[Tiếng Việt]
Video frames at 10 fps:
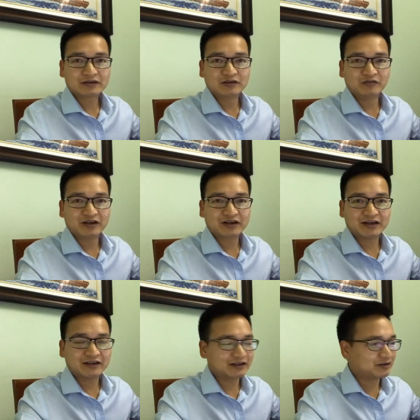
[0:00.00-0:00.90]
công việc
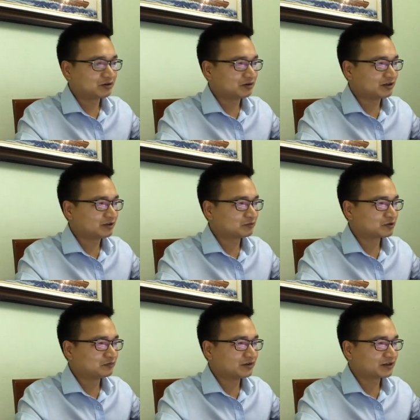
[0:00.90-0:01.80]
này đòi hỏi là một
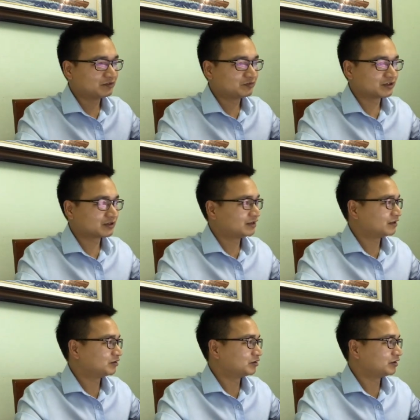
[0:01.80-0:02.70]
công việc làm việc
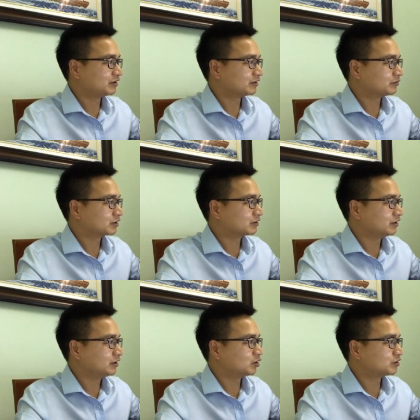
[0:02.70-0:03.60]
à, đòi hỏi à,
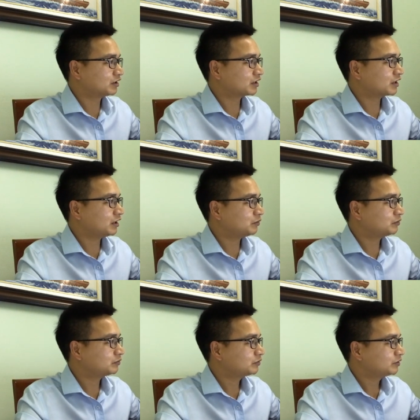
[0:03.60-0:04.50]
tính kỷ luật rất là
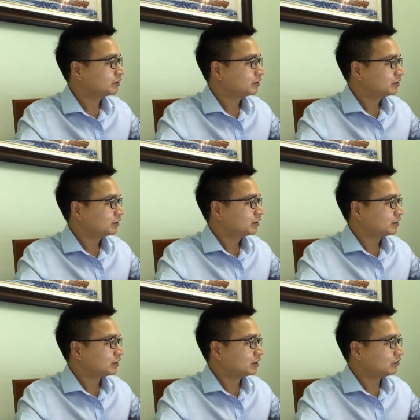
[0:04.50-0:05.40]
cao
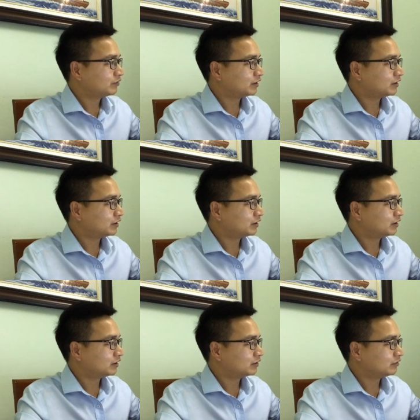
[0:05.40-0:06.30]
à, và
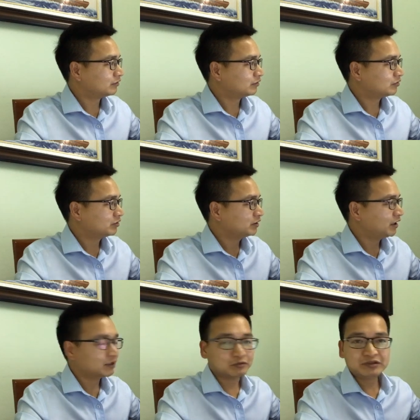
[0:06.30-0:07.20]
nó có những
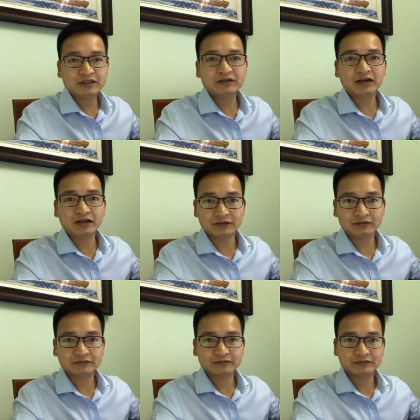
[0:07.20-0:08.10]
hệ thống trí thức nhất định
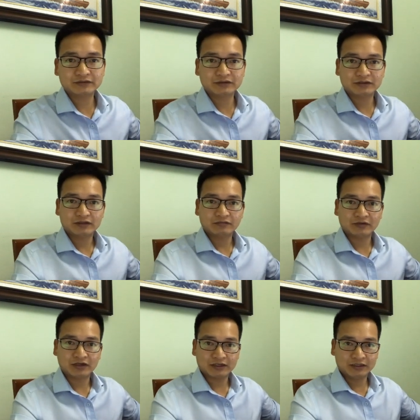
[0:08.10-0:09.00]

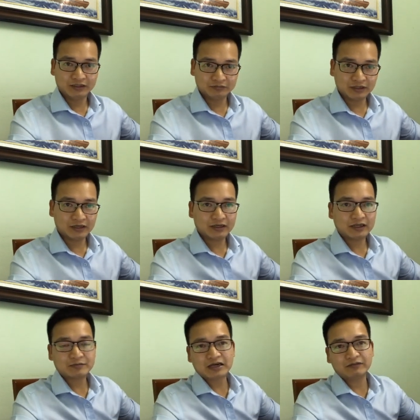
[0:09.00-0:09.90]
và khi chúng ta
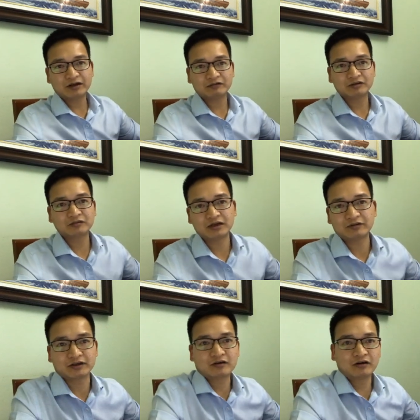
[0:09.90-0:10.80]
tham gia vào thì chúng ta
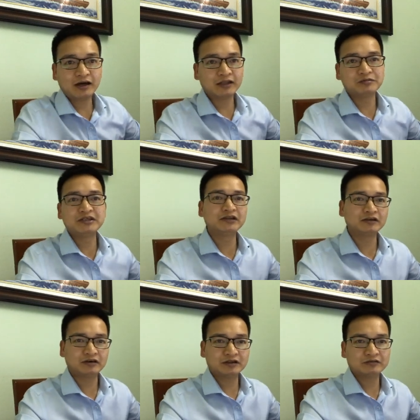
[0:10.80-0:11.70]
phải có cái hệ thống trí thức
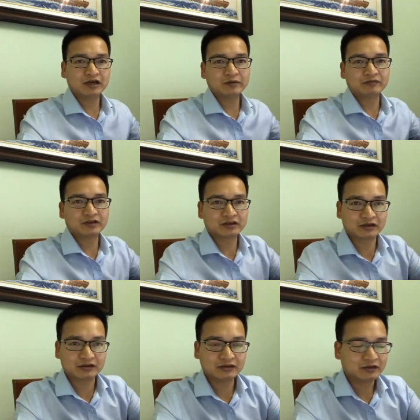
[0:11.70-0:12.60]
đó thì chúng ta mới làm việc
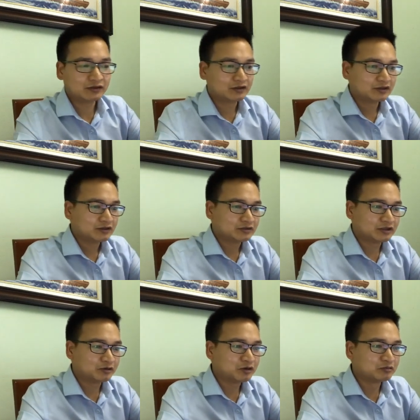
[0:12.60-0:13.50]
được chứ
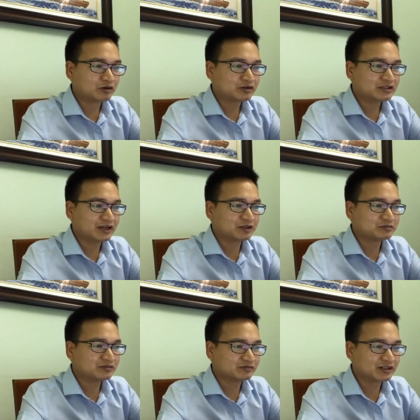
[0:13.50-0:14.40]
còn nếu không có hệ thống
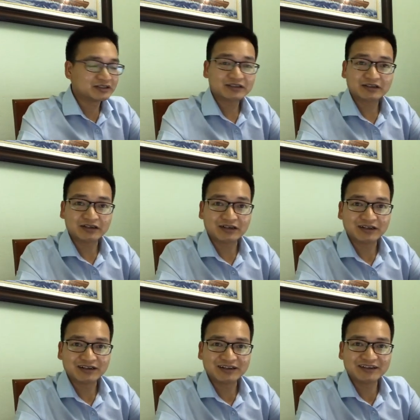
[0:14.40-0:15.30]
vâng
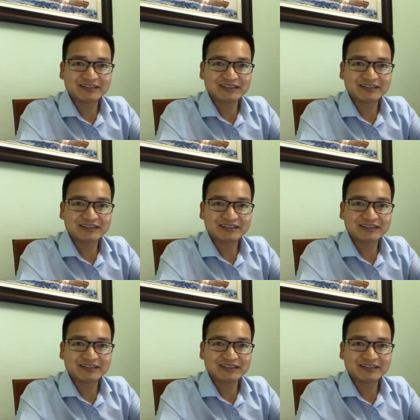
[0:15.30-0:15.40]
à,